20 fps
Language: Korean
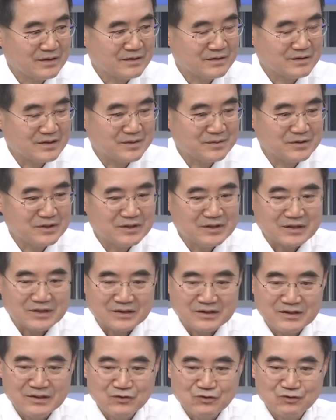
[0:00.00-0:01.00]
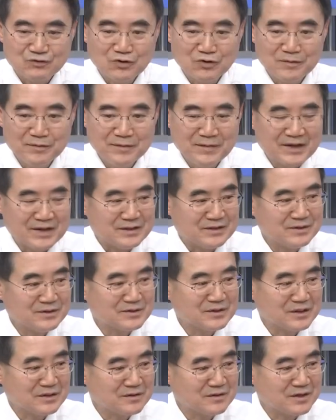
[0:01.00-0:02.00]
그러다 보니까 이 주거비만
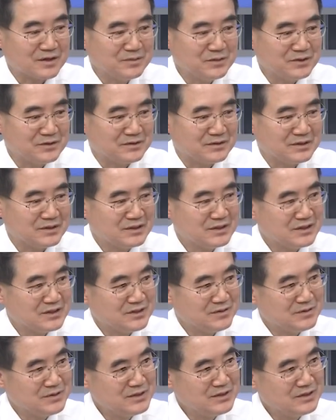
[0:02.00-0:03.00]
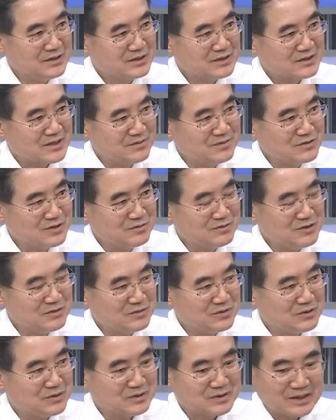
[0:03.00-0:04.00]
안정됐더라면 이미
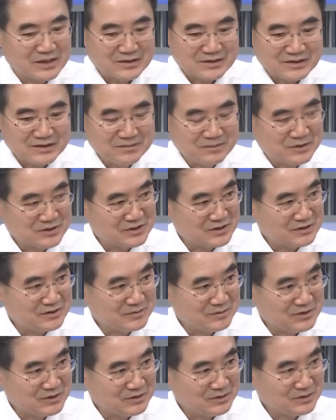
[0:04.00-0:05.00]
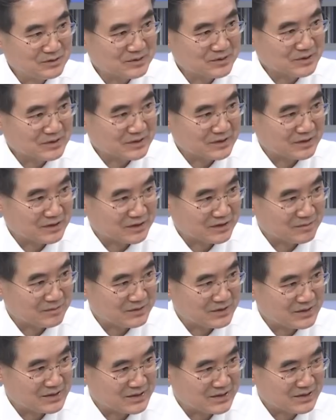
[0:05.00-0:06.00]
3.2%가 2% 밑으로 떨어졌다는
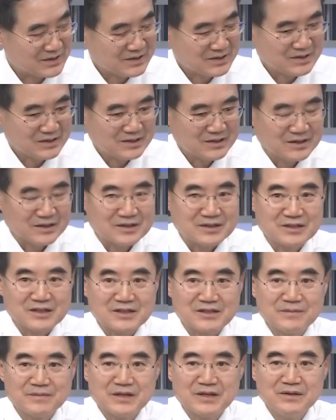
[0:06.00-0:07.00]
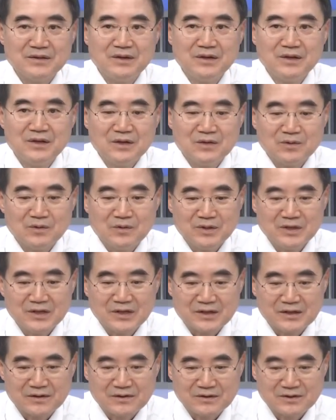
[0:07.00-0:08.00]
얘기입니다. 음. 아시겠습니까?
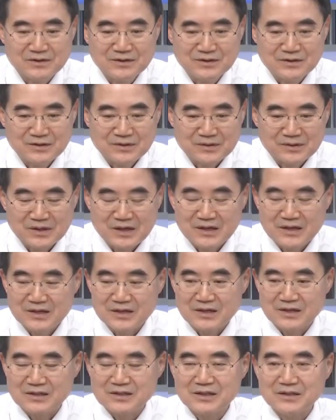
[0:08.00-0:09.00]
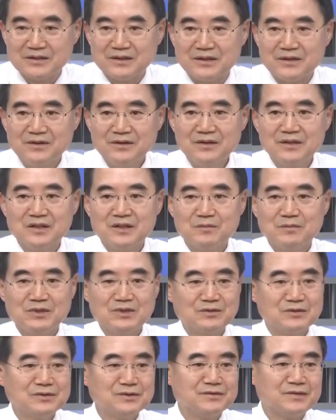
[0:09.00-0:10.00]
오이하라는 것은 저런 게 약자인데요.
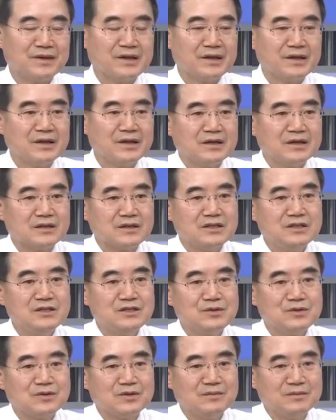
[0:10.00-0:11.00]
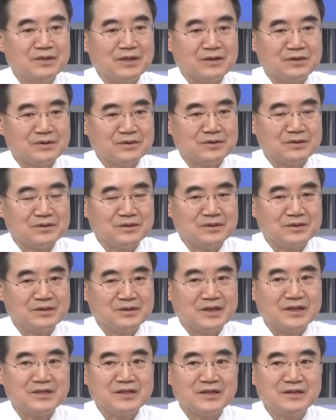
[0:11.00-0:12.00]
미국은 기속임대료
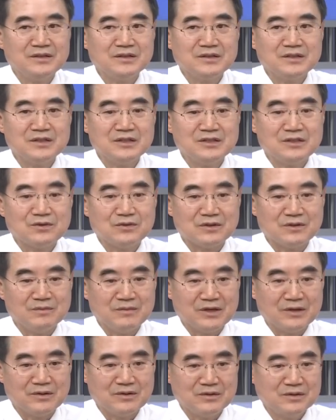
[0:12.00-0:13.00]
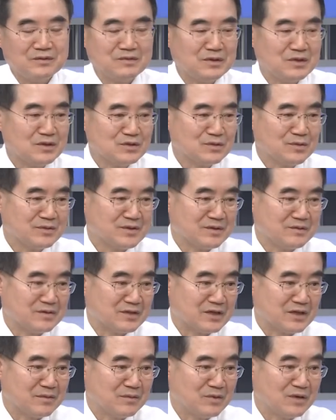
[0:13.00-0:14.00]
내지 않는 기속임대료를 소비자
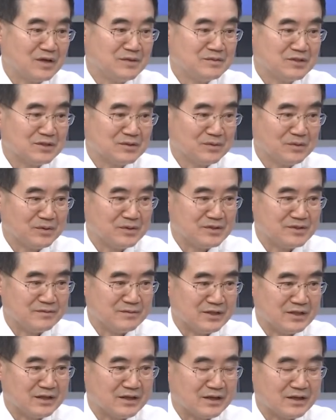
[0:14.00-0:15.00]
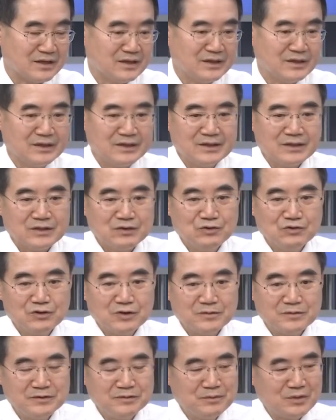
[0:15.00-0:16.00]
물가에 포함시키고 있습니다. 예.
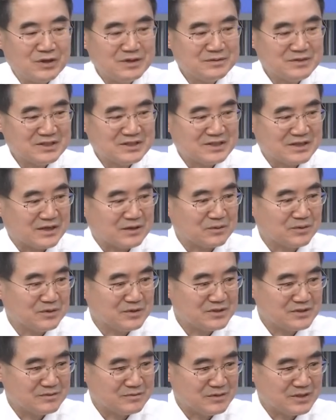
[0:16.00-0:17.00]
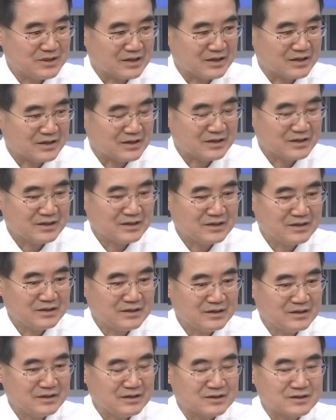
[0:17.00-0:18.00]
유럽은 포함시키지 않고 있습니다.
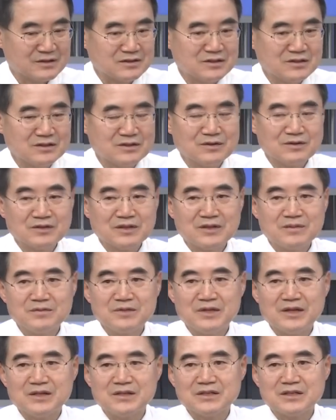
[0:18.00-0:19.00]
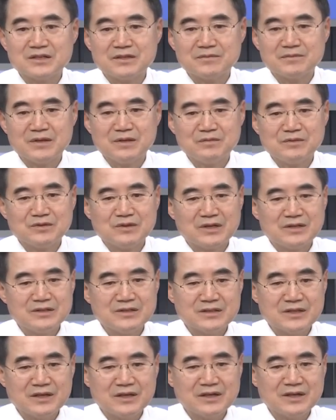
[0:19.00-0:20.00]
어, 사실 시청자 여러분도 아시겠습니다.
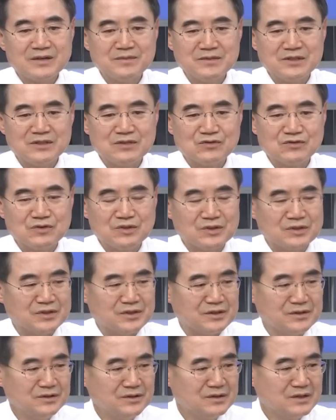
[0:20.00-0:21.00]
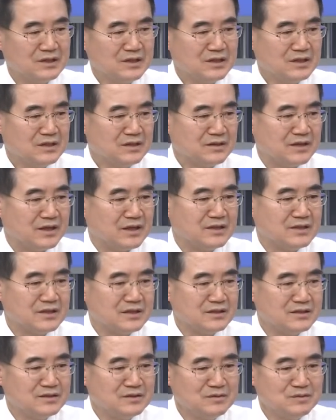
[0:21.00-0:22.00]
물가는 체감이 중요한데요. 그렇죠. 내지
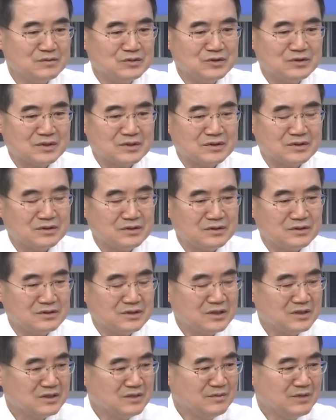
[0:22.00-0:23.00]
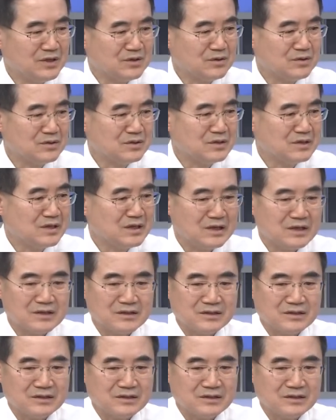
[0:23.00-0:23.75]
않는 물, 어, 임대료를